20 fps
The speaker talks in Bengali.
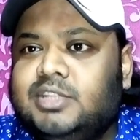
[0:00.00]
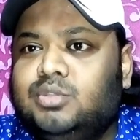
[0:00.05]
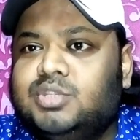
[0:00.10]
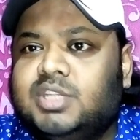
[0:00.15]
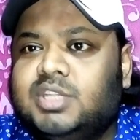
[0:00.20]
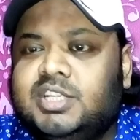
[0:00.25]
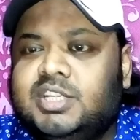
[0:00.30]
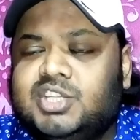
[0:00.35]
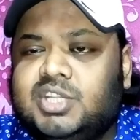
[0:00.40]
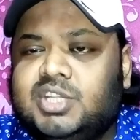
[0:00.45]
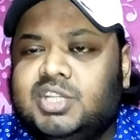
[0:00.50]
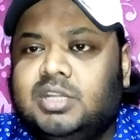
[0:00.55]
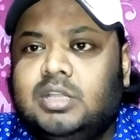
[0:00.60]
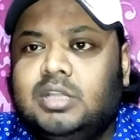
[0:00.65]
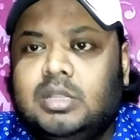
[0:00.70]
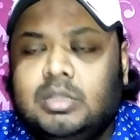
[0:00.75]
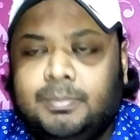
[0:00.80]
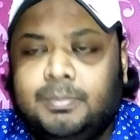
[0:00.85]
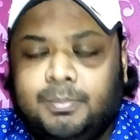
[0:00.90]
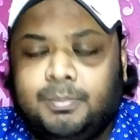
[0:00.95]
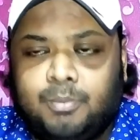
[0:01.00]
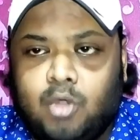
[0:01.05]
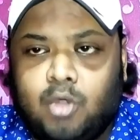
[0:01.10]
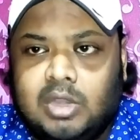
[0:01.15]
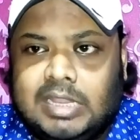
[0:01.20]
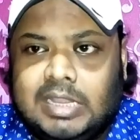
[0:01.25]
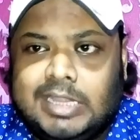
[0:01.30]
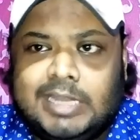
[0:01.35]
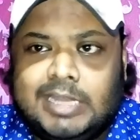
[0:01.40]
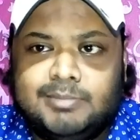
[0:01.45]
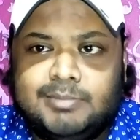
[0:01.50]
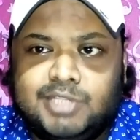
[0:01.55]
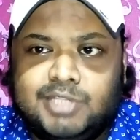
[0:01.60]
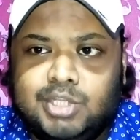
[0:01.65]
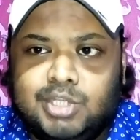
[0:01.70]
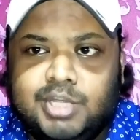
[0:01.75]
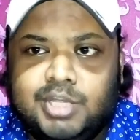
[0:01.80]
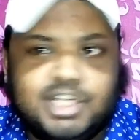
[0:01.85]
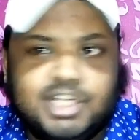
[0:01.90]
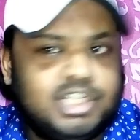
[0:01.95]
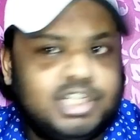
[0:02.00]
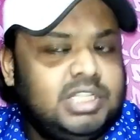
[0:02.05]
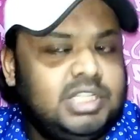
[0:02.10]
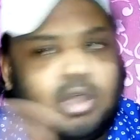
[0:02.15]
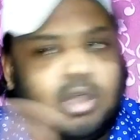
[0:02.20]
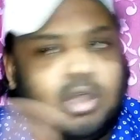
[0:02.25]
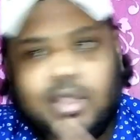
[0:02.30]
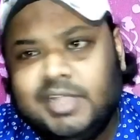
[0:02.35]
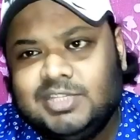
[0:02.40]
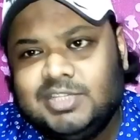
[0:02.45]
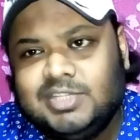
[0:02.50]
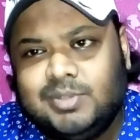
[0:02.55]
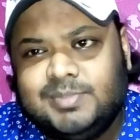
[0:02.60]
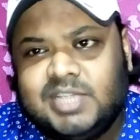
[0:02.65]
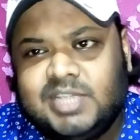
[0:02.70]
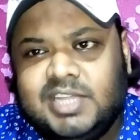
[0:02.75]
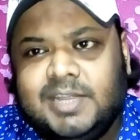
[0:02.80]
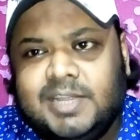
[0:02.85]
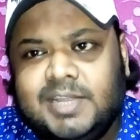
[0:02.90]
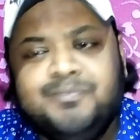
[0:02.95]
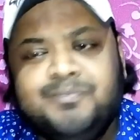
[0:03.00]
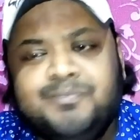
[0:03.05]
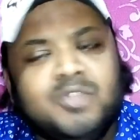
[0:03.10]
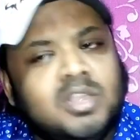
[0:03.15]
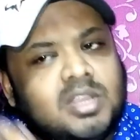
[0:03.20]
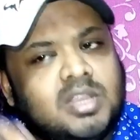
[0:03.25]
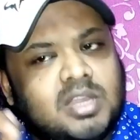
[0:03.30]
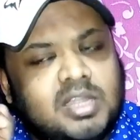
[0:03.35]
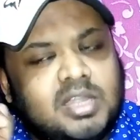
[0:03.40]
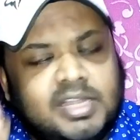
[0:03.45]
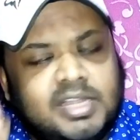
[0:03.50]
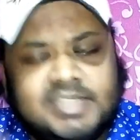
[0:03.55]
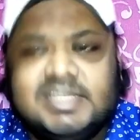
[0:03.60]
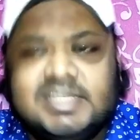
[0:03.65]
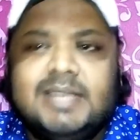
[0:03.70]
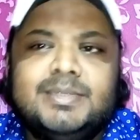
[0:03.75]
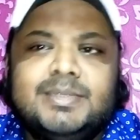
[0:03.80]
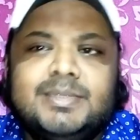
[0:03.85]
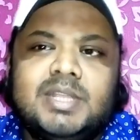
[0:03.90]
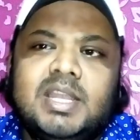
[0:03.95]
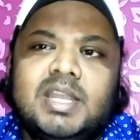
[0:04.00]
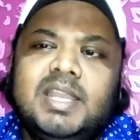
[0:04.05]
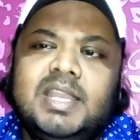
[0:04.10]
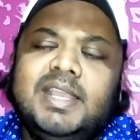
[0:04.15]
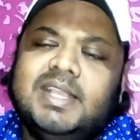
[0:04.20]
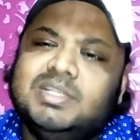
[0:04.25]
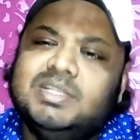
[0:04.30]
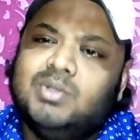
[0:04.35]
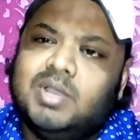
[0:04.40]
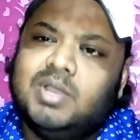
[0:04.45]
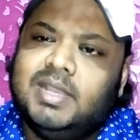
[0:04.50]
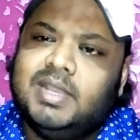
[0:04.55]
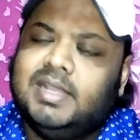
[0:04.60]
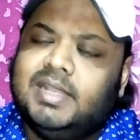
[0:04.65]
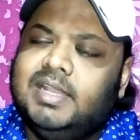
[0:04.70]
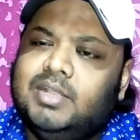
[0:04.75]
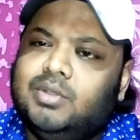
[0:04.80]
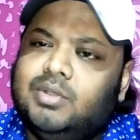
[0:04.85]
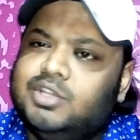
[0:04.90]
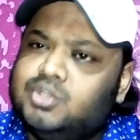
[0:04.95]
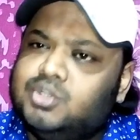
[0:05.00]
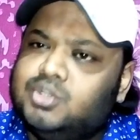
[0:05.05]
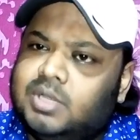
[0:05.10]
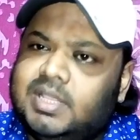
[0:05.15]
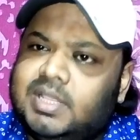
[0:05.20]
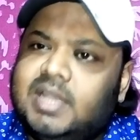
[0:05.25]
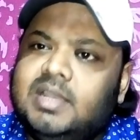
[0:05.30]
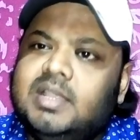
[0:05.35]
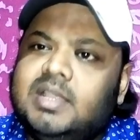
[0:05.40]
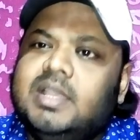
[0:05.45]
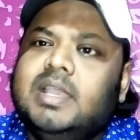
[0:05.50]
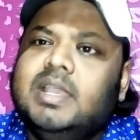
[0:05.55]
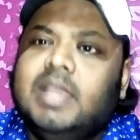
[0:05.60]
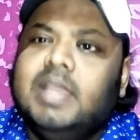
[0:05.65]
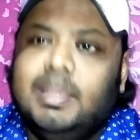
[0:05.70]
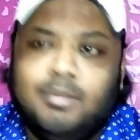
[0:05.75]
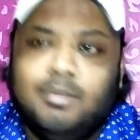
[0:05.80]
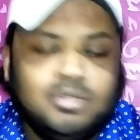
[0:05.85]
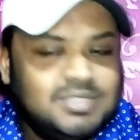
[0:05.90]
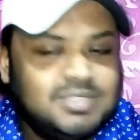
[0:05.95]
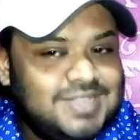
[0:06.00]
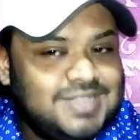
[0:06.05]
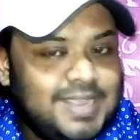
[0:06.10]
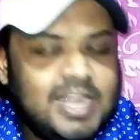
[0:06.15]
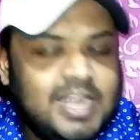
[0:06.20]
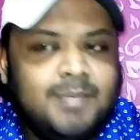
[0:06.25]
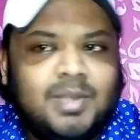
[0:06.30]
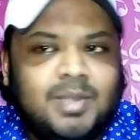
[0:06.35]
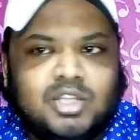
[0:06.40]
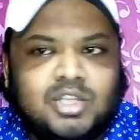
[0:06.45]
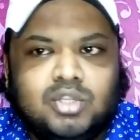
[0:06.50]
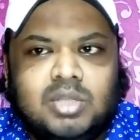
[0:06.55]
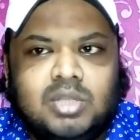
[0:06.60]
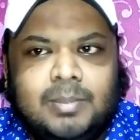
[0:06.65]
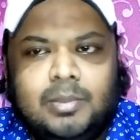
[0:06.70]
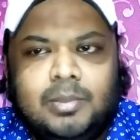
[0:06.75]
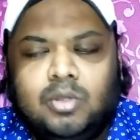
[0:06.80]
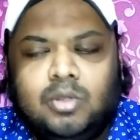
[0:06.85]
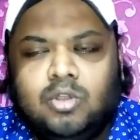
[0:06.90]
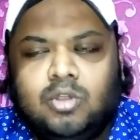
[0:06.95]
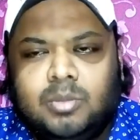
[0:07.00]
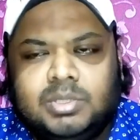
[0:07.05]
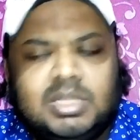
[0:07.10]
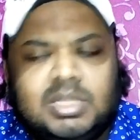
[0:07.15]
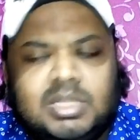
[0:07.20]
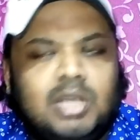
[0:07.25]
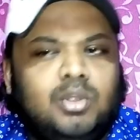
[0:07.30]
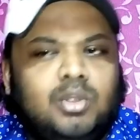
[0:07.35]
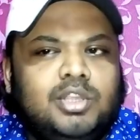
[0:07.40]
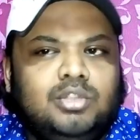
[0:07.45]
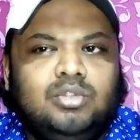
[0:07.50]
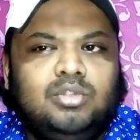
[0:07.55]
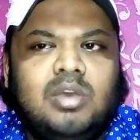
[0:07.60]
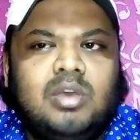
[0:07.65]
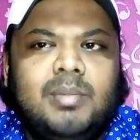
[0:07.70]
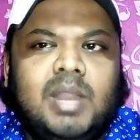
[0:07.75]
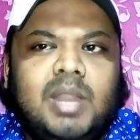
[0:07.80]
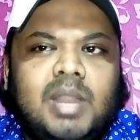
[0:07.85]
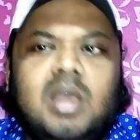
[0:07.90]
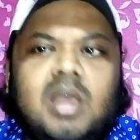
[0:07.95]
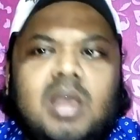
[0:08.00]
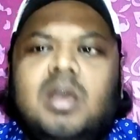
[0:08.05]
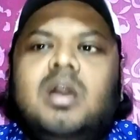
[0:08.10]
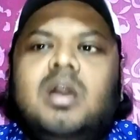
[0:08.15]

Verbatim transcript: কিন্তু সাজেশন অনলাইন এমসিকিউ টেস্ট দেওয়া হয়েছে ওয়েবসাইটে ডেসক্রিপশানে লিঙ্ক আছে ওখানে ক্লিক করে চলে যান এবং সেকেন্ড পার্ট যখন আপলোড করবো তারও কিন্তু আমরা